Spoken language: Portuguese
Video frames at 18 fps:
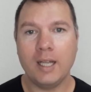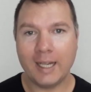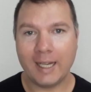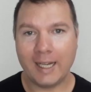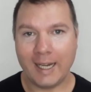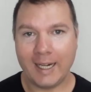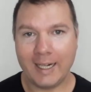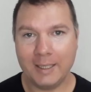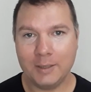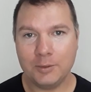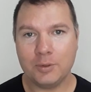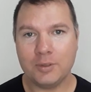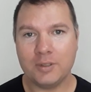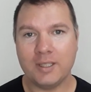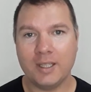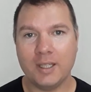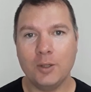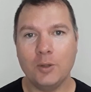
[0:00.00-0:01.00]
garanta o
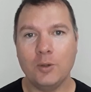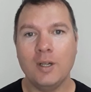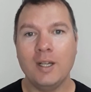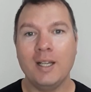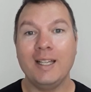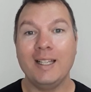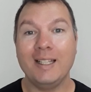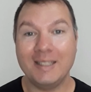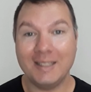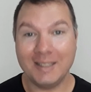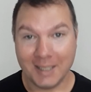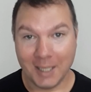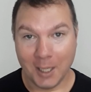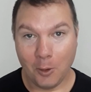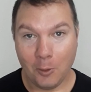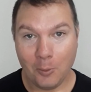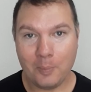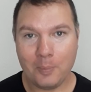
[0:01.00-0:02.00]
seu e
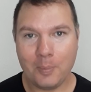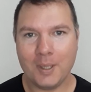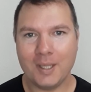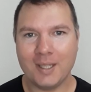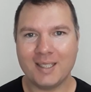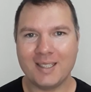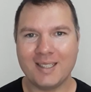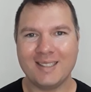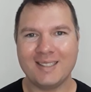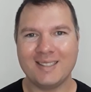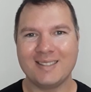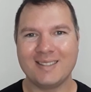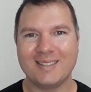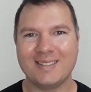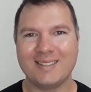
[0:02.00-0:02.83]
não perca.